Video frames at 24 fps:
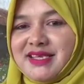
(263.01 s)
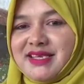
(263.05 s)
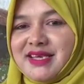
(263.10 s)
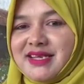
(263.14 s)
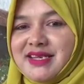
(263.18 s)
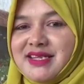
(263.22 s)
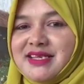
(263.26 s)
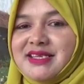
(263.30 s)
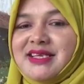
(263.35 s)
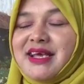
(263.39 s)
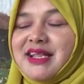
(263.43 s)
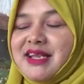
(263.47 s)

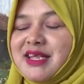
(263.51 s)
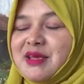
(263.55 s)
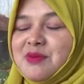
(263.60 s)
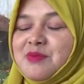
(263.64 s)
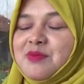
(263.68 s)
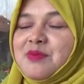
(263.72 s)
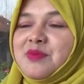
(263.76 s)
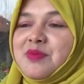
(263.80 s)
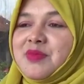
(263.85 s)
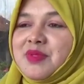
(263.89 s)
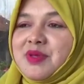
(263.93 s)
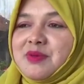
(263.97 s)
Jadi saling
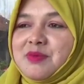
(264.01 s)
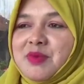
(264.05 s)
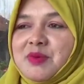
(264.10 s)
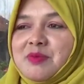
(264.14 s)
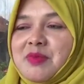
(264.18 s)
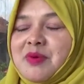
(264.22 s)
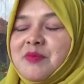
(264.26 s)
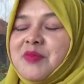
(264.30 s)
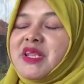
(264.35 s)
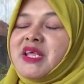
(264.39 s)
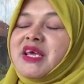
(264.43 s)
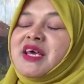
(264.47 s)

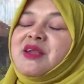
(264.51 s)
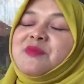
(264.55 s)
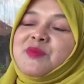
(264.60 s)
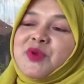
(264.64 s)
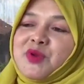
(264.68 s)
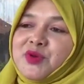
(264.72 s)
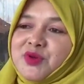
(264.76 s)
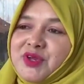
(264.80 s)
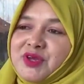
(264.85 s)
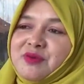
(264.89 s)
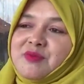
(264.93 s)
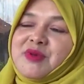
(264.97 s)
memamerkan
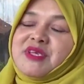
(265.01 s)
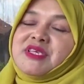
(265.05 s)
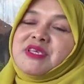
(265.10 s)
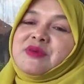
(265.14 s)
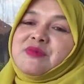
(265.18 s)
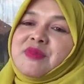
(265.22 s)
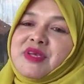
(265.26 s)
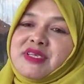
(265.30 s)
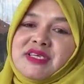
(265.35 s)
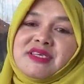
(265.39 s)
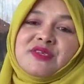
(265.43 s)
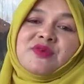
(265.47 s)
produk
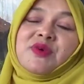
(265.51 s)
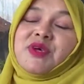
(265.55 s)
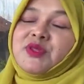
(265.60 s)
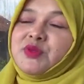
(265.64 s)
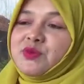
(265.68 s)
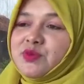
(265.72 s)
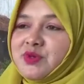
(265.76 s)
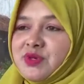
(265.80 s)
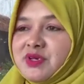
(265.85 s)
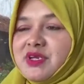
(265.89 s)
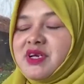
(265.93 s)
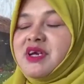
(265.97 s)
masing-masing suatu
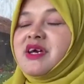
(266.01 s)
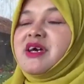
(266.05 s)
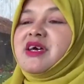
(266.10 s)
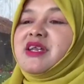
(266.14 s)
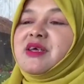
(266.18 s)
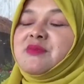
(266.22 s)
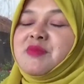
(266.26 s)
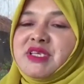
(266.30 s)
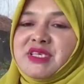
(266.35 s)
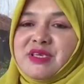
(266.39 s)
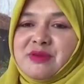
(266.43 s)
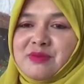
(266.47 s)
negara
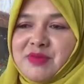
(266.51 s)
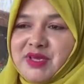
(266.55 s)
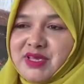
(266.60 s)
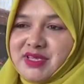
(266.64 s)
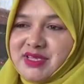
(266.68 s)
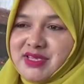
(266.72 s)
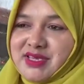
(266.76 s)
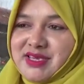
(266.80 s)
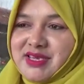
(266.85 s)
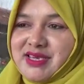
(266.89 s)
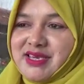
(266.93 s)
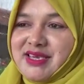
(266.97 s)

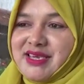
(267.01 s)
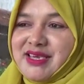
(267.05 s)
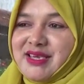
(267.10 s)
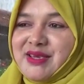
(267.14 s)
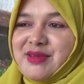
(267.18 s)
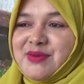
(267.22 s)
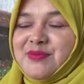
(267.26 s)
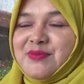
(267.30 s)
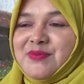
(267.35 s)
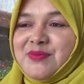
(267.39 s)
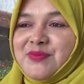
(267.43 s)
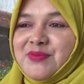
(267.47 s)
masing-masing.
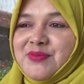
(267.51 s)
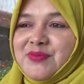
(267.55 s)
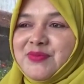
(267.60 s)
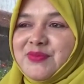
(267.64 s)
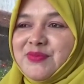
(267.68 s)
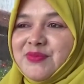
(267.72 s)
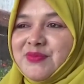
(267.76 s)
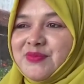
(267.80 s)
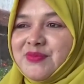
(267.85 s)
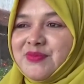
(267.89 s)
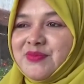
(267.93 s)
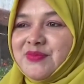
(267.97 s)
Uh,
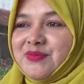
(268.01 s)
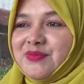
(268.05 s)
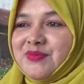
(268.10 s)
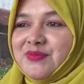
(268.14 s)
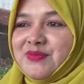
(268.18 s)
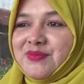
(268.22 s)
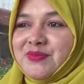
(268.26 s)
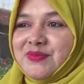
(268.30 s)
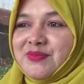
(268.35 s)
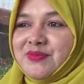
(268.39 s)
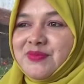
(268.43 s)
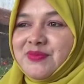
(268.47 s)
kalau dalam
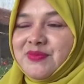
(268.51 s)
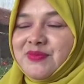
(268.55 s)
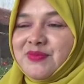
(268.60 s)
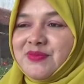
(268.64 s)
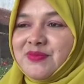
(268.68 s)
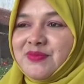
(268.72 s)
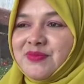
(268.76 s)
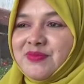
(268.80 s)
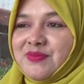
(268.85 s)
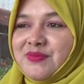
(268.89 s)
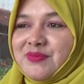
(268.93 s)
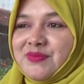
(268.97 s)

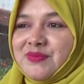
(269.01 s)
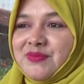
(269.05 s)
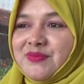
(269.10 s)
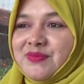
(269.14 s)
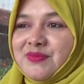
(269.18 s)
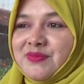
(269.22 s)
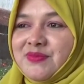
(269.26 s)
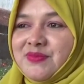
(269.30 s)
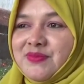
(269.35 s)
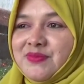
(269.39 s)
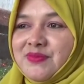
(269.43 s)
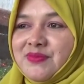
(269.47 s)
penjualannya
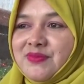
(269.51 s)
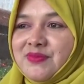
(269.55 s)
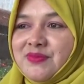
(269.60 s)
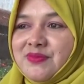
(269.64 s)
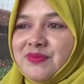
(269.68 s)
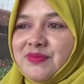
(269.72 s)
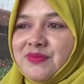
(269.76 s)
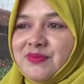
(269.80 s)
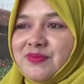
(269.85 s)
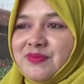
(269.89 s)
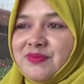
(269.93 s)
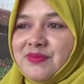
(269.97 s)
bu, saat,
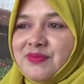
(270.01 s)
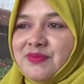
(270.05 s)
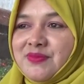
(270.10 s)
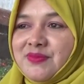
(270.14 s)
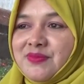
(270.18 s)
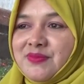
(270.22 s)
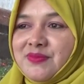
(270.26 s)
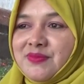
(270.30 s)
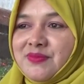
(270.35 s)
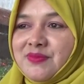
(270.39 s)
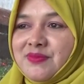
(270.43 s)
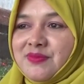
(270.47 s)
untuk satu
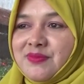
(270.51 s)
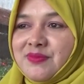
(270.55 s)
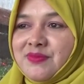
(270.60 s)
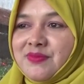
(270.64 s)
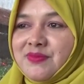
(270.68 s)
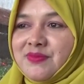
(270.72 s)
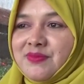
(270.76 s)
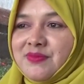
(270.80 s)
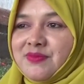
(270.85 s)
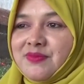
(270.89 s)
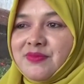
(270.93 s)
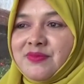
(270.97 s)
botol
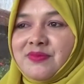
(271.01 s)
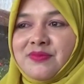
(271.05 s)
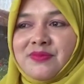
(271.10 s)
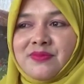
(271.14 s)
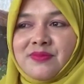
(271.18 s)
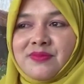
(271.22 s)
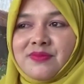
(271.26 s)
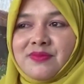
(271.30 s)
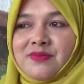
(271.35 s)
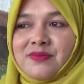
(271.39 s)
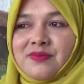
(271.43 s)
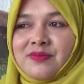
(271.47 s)
minuman itu berapa
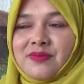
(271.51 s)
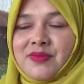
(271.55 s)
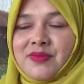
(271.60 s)
ya bu?